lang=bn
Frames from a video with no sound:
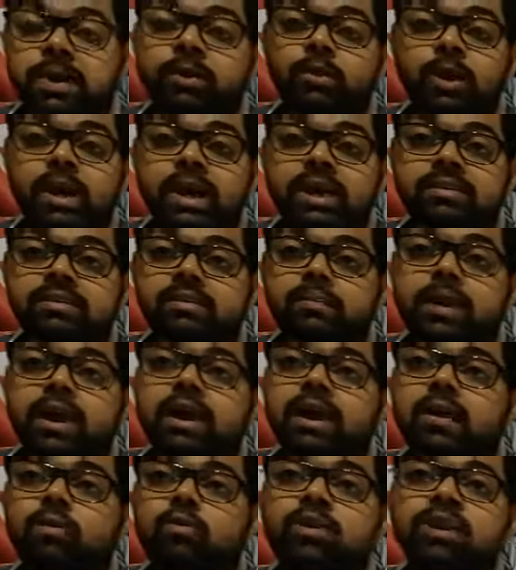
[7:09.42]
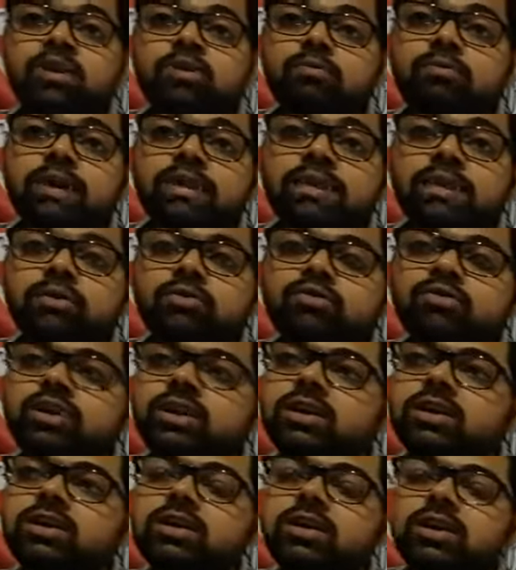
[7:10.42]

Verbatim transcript: এ হয়ে গেছে পায়ের আঙুলটা খুব ব্যথা করছে